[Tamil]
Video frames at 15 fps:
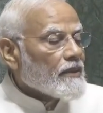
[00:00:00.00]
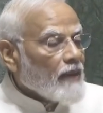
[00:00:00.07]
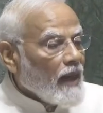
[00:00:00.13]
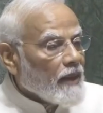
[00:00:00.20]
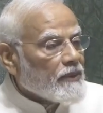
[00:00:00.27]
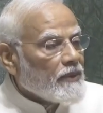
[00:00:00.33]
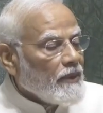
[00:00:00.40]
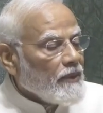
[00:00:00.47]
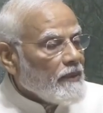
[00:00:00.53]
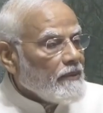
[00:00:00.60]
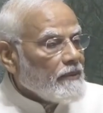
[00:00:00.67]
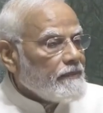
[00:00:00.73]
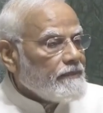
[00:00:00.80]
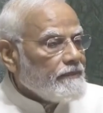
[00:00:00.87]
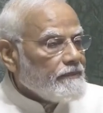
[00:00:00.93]
நண்பர்களே
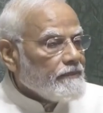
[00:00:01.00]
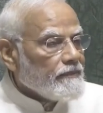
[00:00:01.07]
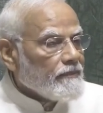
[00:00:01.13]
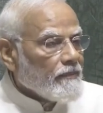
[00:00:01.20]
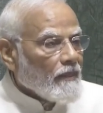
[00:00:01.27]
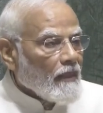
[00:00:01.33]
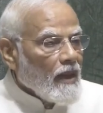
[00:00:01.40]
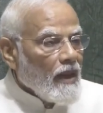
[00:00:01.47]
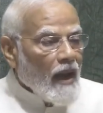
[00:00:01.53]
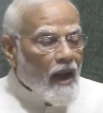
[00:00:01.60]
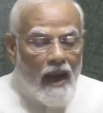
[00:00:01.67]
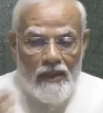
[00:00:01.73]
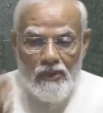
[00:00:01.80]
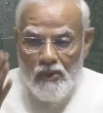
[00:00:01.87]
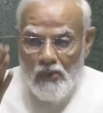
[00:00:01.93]

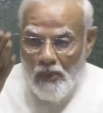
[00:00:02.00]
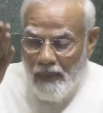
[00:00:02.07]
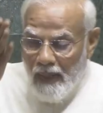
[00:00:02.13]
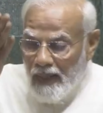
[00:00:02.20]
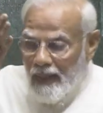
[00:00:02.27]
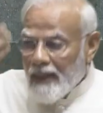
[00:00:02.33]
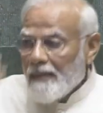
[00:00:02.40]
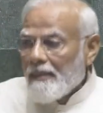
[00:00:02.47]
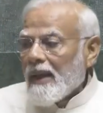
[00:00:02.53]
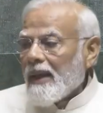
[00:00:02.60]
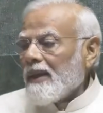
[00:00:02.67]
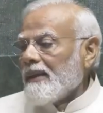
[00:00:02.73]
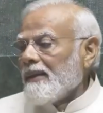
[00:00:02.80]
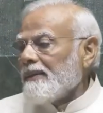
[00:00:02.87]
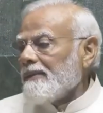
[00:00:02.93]
இன்று காலையிலேதான்
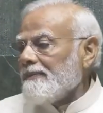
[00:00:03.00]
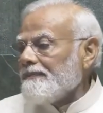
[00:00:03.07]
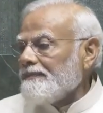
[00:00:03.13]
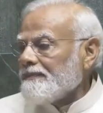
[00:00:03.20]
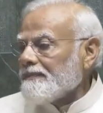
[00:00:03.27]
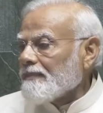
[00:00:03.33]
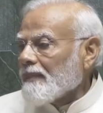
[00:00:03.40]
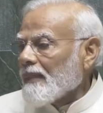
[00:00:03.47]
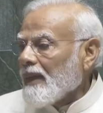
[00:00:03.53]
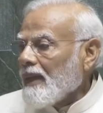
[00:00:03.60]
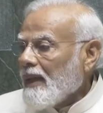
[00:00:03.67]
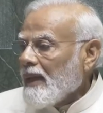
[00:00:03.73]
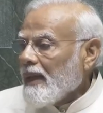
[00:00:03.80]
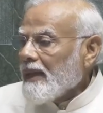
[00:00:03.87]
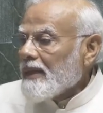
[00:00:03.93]
நான்
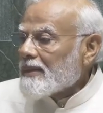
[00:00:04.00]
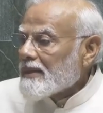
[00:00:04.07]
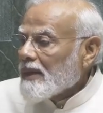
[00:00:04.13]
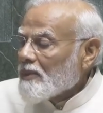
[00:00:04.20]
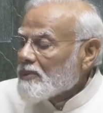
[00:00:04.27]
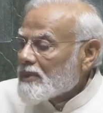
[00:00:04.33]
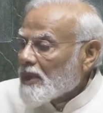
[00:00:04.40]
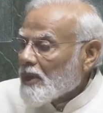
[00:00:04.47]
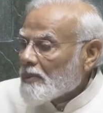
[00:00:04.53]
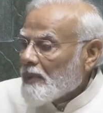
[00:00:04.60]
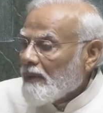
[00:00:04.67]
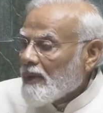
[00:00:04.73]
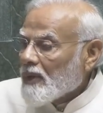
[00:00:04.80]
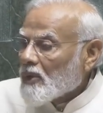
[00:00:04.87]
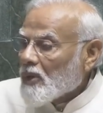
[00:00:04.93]
இந்த
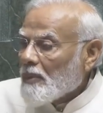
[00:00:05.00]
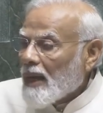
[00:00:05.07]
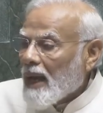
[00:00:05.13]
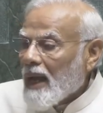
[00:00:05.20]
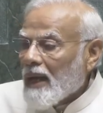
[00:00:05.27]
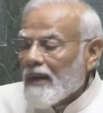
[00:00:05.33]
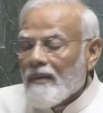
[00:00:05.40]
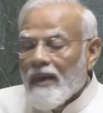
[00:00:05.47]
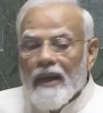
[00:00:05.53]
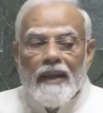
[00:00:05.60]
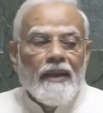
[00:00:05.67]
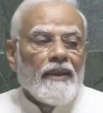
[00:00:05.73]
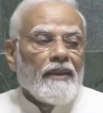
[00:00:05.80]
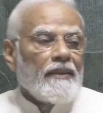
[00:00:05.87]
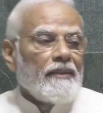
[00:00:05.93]
நாடாளுமன்றத்தை கட்டி
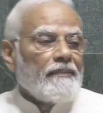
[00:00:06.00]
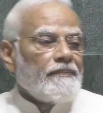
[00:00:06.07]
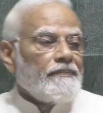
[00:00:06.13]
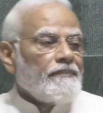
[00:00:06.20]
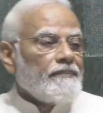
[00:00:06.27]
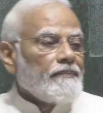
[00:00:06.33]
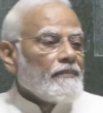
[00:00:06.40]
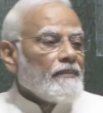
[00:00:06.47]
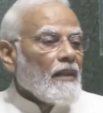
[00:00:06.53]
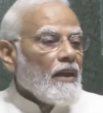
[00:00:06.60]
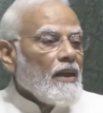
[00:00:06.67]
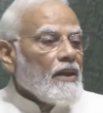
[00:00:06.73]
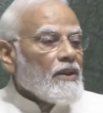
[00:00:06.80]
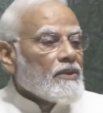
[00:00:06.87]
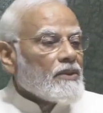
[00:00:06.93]
எழுப்பிய
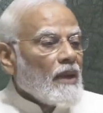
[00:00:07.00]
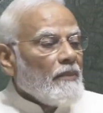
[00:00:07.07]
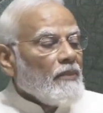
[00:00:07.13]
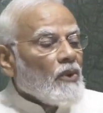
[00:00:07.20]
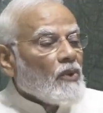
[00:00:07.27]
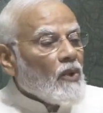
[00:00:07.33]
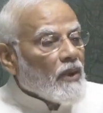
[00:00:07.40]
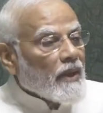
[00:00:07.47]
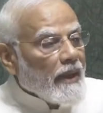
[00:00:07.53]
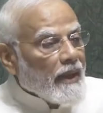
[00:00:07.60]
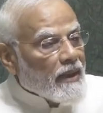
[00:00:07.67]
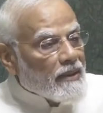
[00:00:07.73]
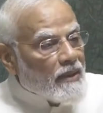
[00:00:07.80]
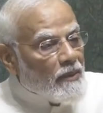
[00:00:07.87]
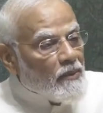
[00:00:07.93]
தொழிலாளர்
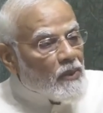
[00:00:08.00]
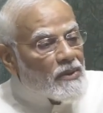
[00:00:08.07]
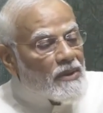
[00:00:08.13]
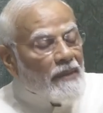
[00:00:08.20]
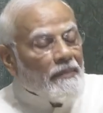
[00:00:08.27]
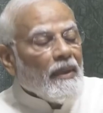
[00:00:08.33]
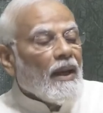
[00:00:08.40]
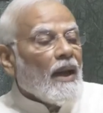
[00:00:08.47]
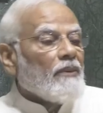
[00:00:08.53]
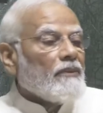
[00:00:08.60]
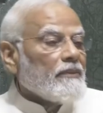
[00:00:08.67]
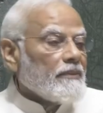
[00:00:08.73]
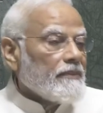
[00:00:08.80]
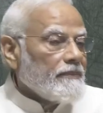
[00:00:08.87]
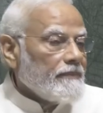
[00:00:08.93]
சகோதரர்களின் ஒரு
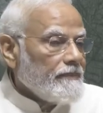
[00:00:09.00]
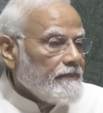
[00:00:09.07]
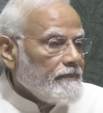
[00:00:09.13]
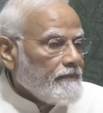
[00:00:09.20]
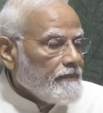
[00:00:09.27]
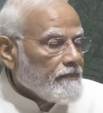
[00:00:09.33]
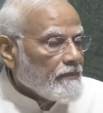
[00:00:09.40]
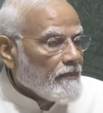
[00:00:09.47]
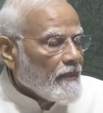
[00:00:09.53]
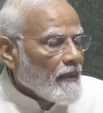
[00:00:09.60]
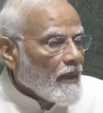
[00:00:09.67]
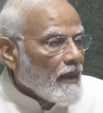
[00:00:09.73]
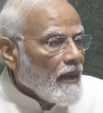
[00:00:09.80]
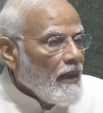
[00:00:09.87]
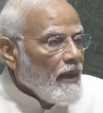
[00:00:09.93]
குழுவை சந்தித்தேன்
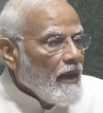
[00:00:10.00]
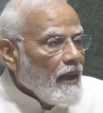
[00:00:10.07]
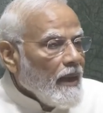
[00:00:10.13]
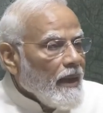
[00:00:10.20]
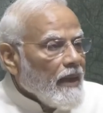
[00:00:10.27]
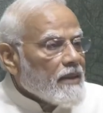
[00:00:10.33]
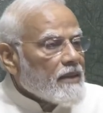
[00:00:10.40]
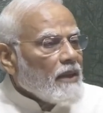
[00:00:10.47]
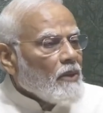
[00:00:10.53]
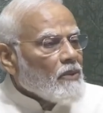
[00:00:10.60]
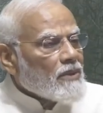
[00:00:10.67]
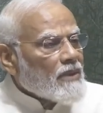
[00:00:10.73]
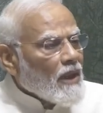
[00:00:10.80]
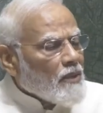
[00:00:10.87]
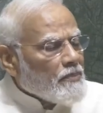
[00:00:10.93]
இந்த
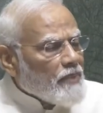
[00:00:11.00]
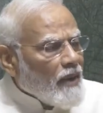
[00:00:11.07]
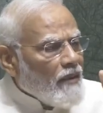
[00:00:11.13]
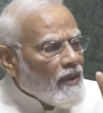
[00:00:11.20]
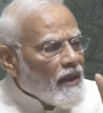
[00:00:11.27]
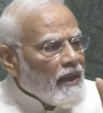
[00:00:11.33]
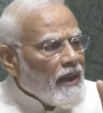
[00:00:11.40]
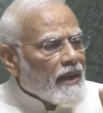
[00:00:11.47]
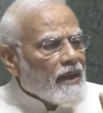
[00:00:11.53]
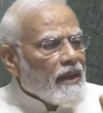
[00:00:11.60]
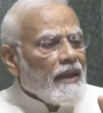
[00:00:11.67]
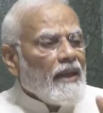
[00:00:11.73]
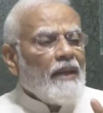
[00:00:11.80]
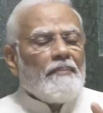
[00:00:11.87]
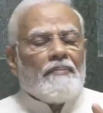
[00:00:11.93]
நாடாளுமன்ற வளாகம்
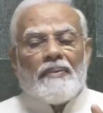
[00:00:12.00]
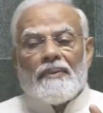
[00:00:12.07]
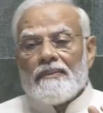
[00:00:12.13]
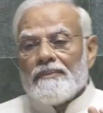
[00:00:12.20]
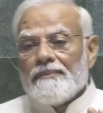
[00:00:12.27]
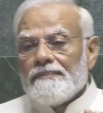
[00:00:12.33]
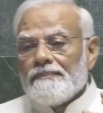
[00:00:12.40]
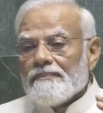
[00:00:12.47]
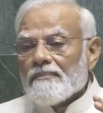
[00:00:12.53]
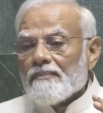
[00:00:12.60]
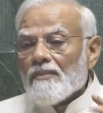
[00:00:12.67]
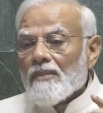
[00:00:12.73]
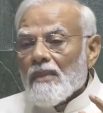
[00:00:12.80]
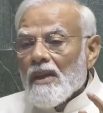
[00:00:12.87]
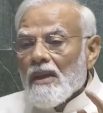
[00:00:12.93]
கிட்டத்தட்ட
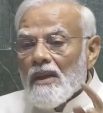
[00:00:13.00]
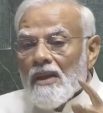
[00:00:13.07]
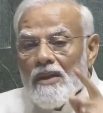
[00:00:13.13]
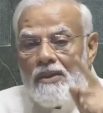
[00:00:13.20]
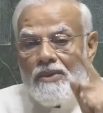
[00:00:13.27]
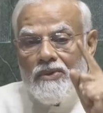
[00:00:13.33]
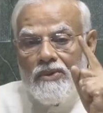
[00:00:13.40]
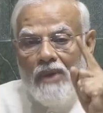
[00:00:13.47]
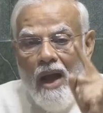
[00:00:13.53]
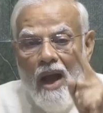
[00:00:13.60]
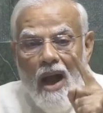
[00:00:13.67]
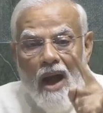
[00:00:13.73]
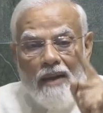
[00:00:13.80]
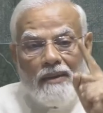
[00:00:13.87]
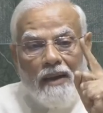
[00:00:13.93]

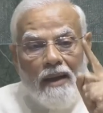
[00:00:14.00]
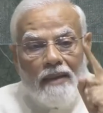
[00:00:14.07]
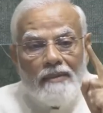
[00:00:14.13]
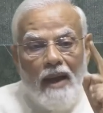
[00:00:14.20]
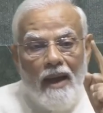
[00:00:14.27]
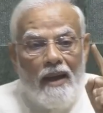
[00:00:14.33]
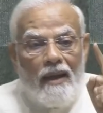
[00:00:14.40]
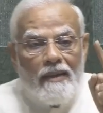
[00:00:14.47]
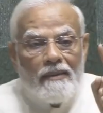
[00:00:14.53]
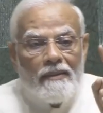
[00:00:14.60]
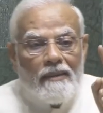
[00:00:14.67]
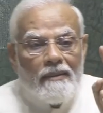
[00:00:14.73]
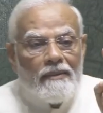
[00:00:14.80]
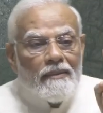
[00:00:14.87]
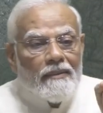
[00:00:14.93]
அறுபது ஆயிரம்
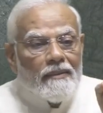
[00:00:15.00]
